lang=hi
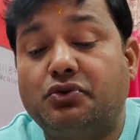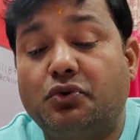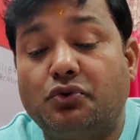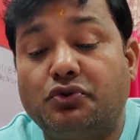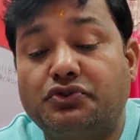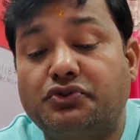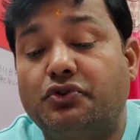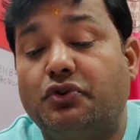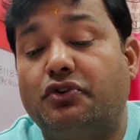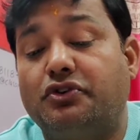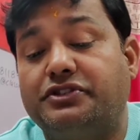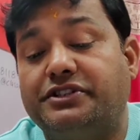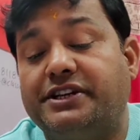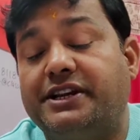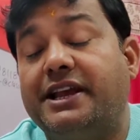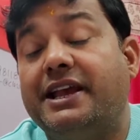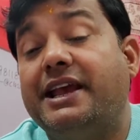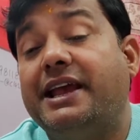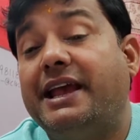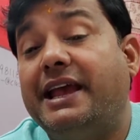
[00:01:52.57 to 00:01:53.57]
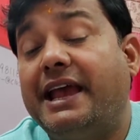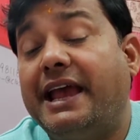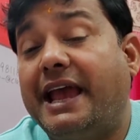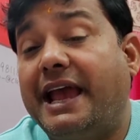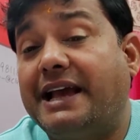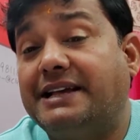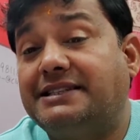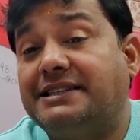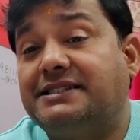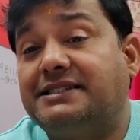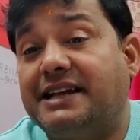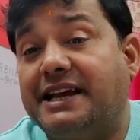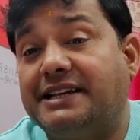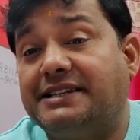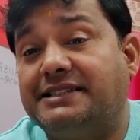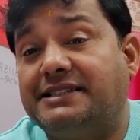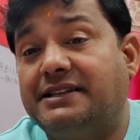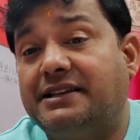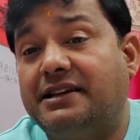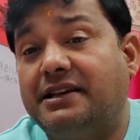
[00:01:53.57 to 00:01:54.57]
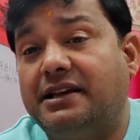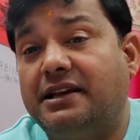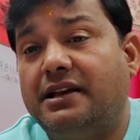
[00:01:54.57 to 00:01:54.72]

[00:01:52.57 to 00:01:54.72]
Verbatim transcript: sociology as a science?